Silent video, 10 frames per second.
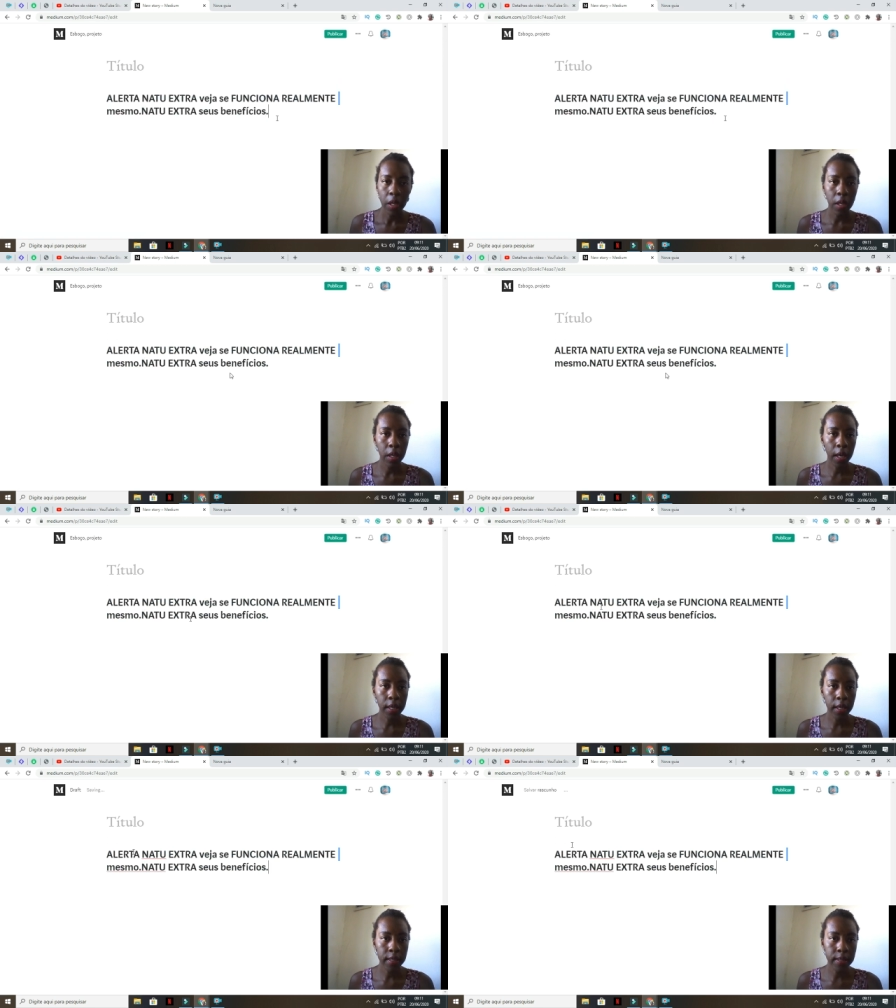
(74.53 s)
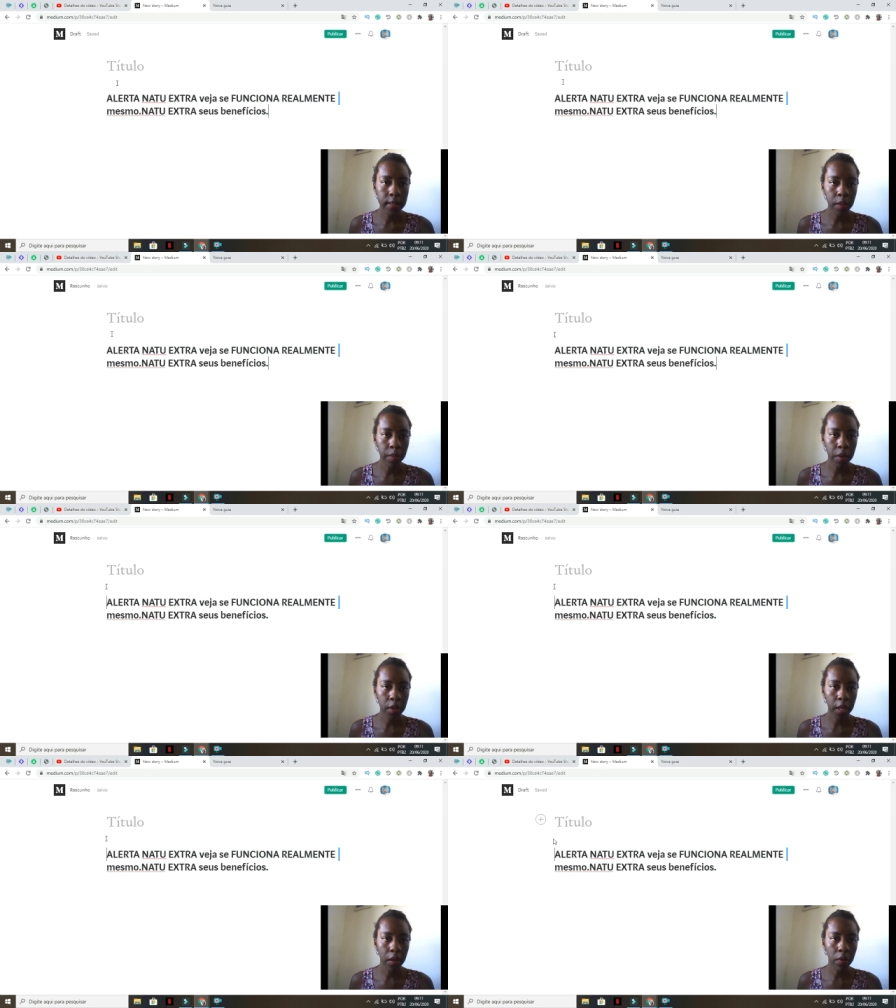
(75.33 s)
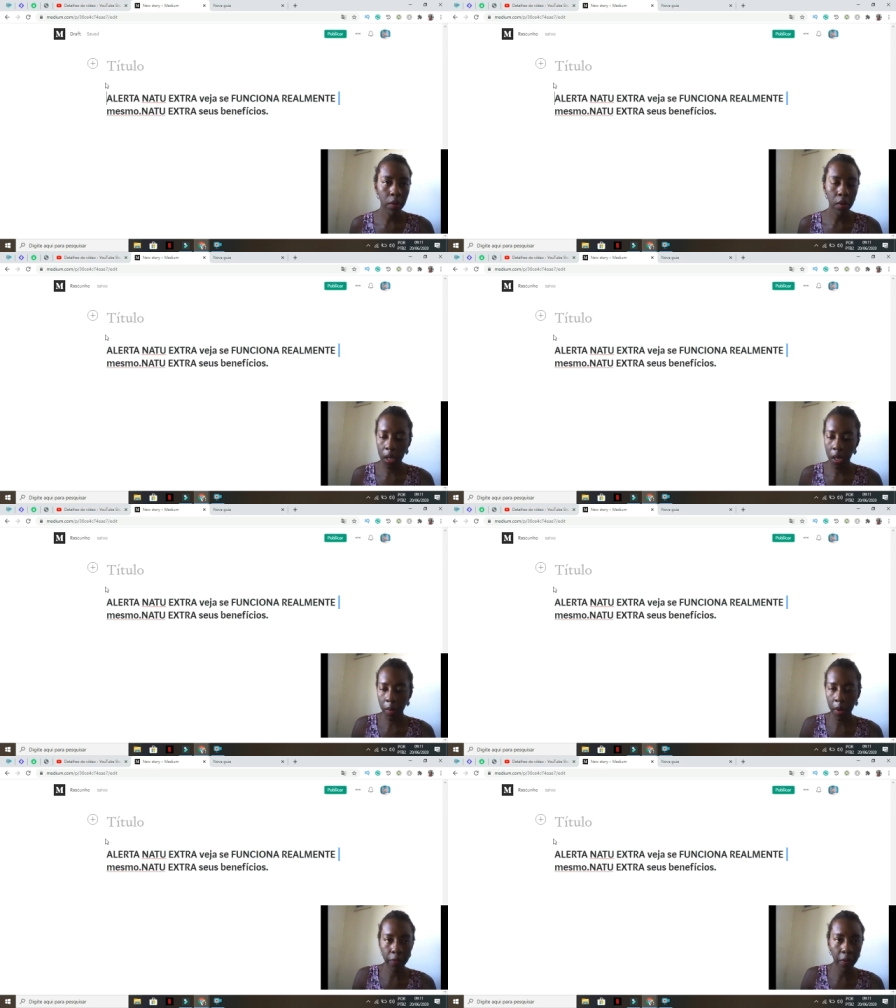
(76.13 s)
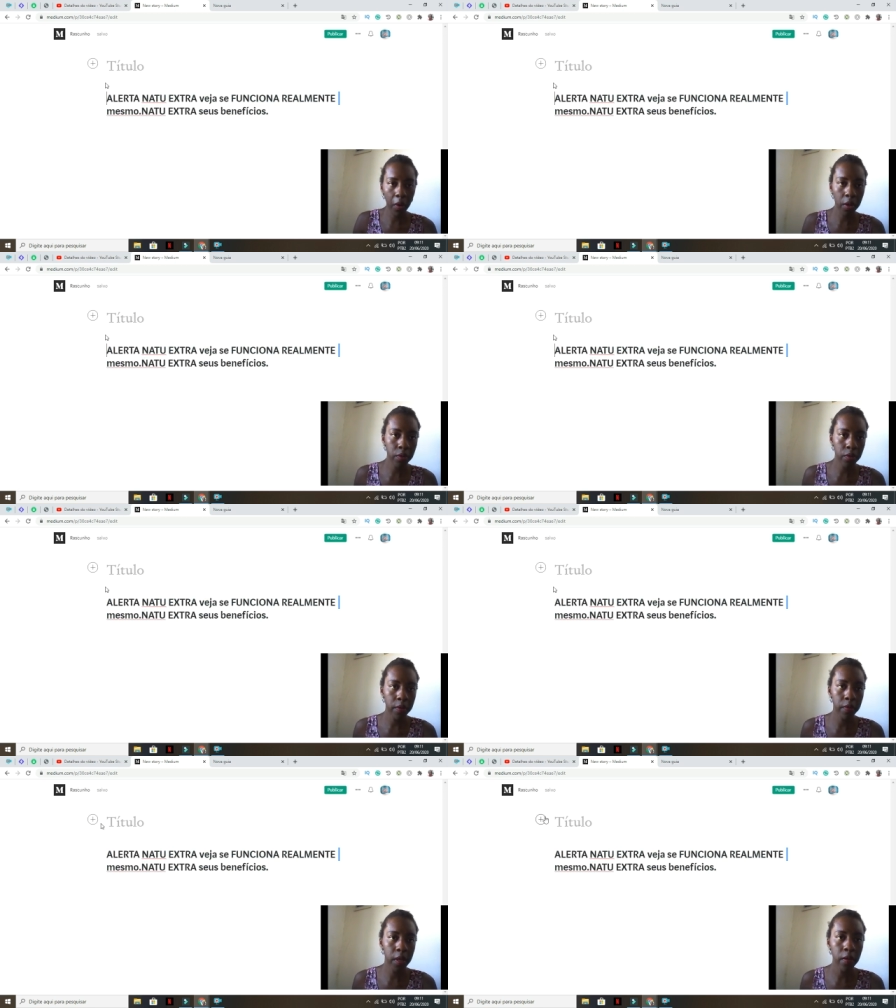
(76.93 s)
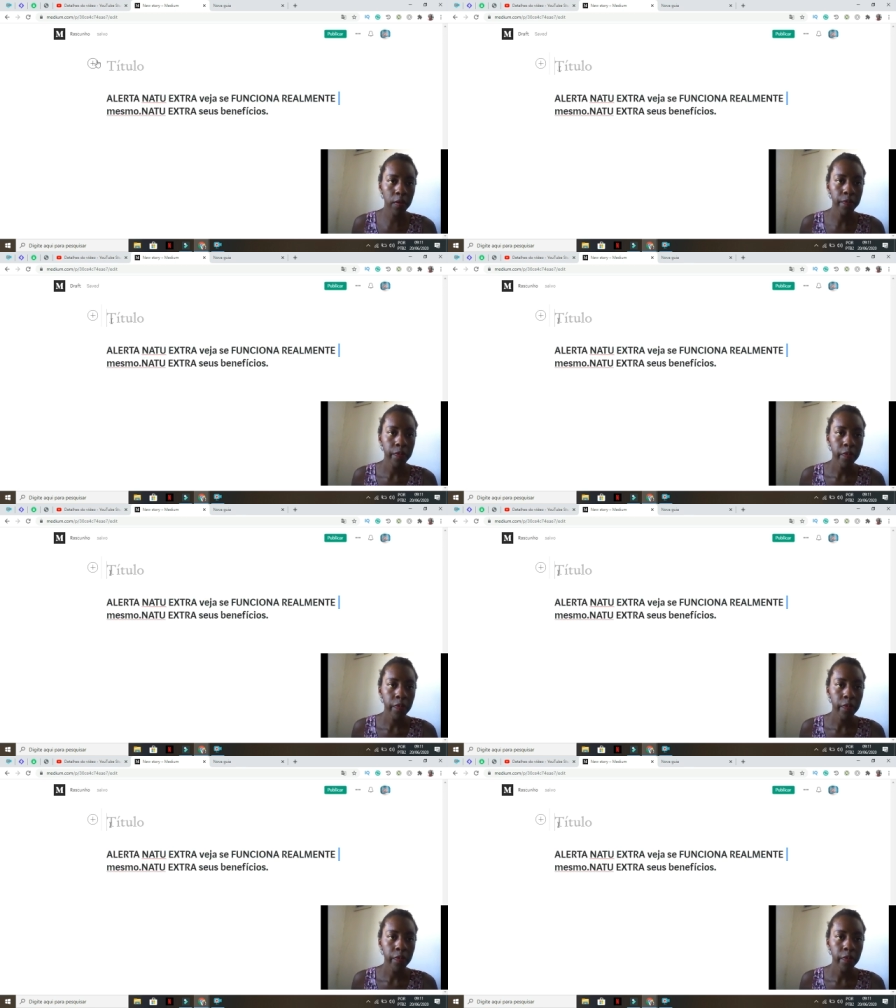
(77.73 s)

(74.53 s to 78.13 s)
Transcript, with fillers: E aqui em cima eu quero colocar uma foto, tá vendo?